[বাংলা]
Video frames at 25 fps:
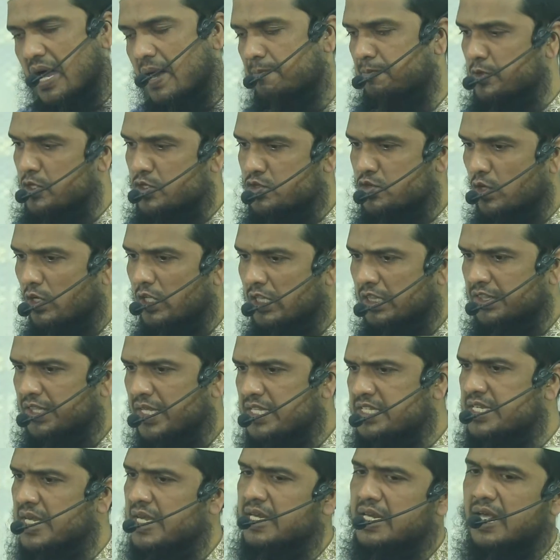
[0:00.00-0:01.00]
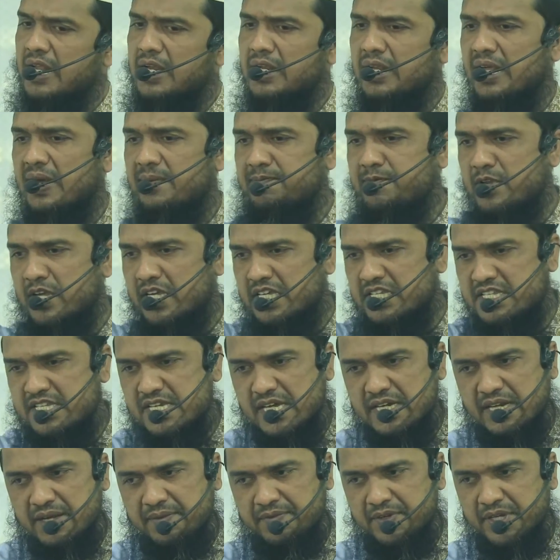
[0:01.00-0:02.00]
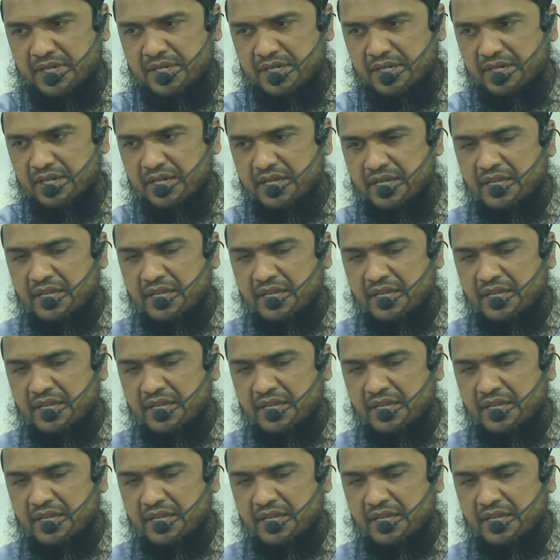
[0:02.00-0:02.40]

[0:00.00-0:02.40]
আপনি চলতে চান আল্লাহ আপনাকে চালাবেন